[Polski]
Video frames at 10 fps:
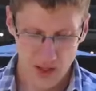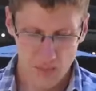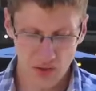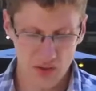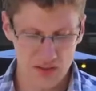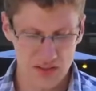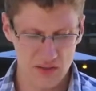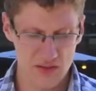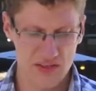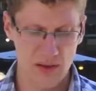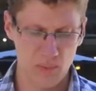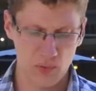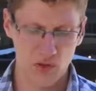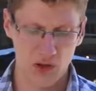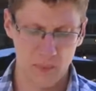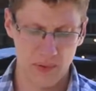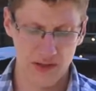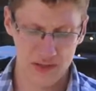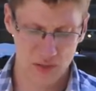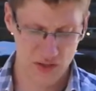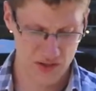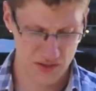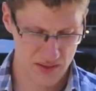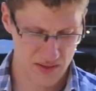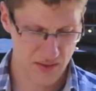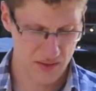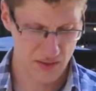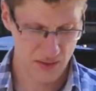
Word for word: broniące dostępu do Placu Krasińskich.